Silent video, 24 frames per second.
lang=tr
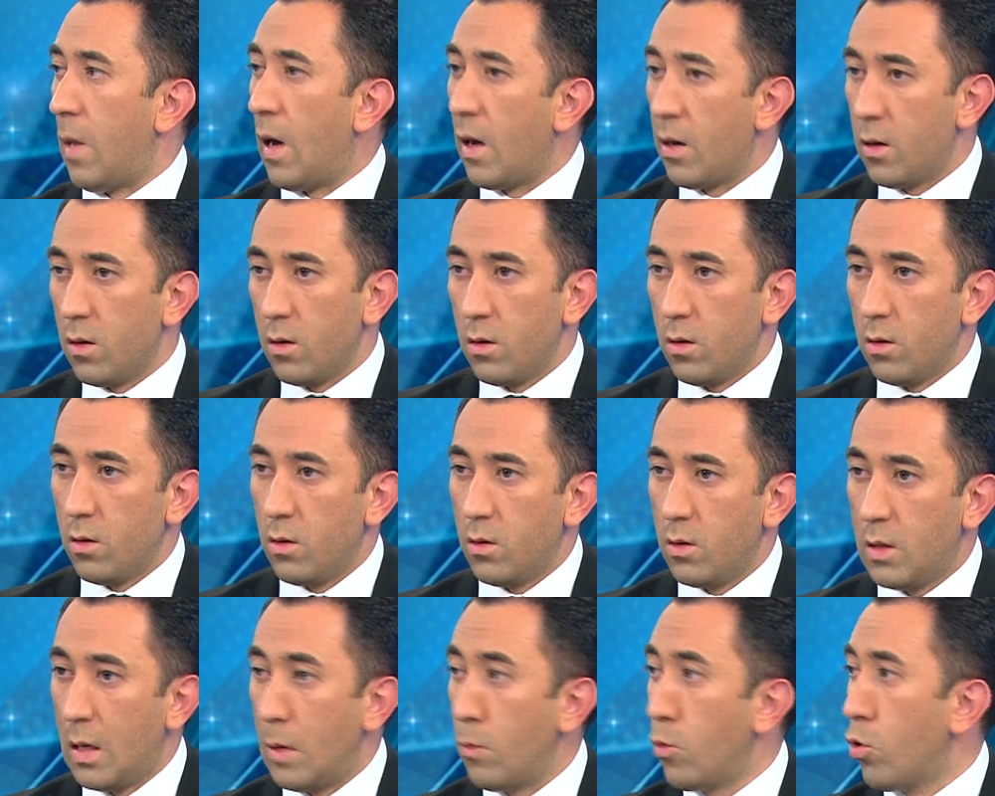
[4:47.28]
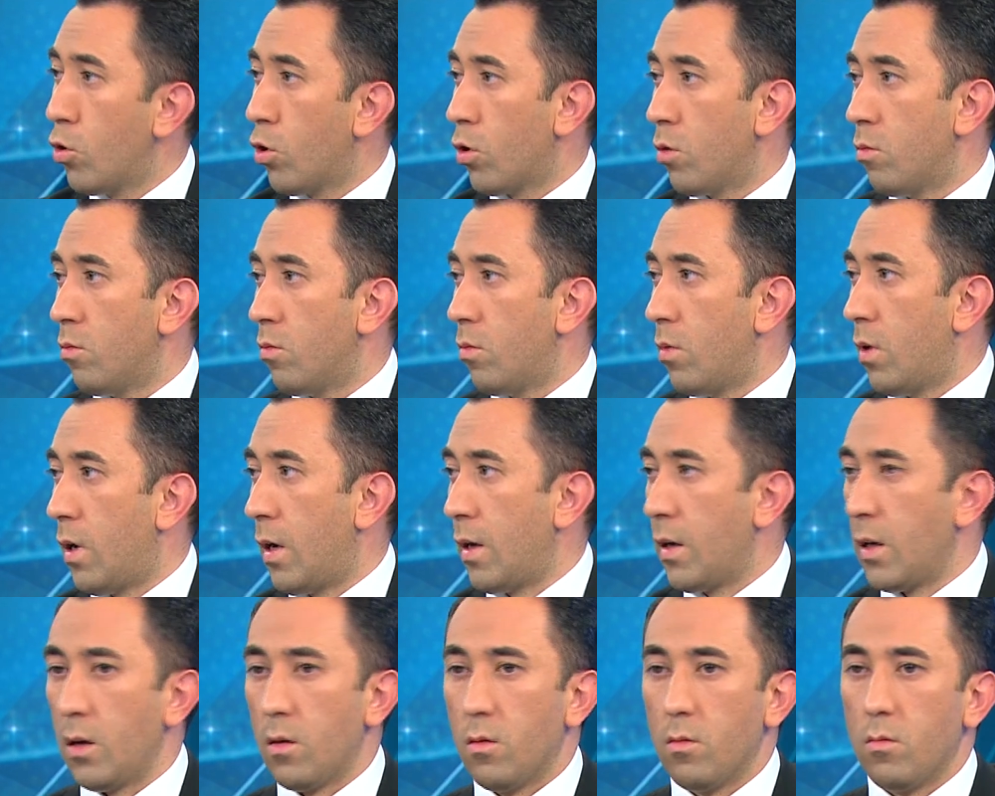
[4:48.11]
Ben demiyorum
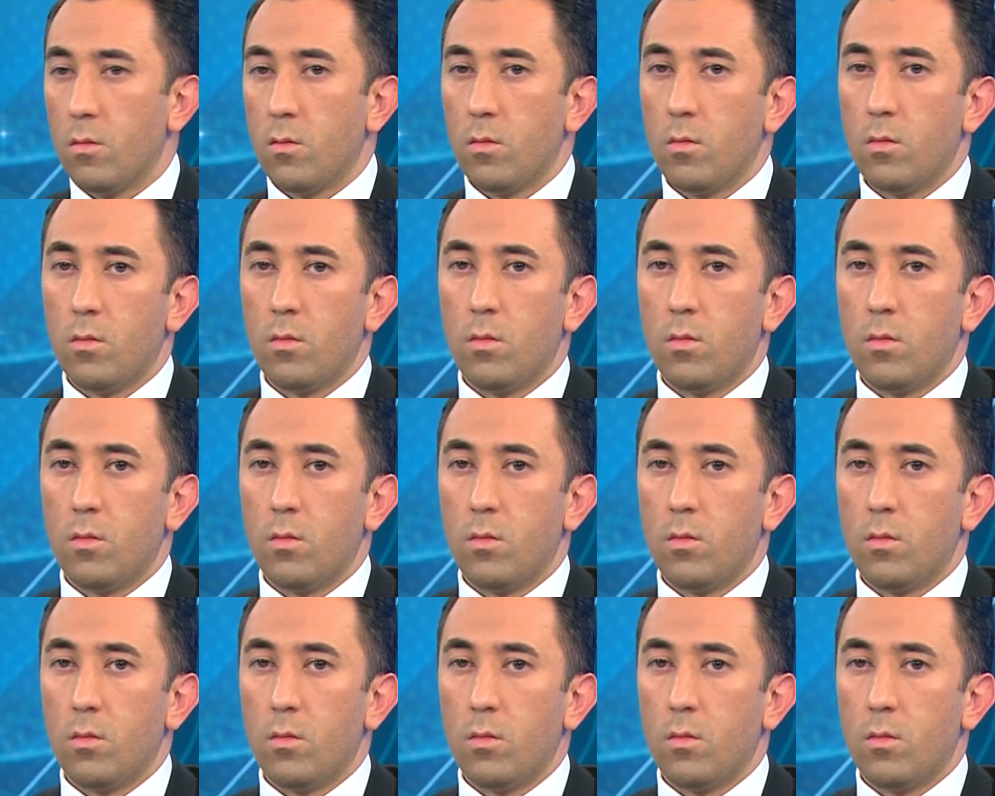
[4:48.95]
hani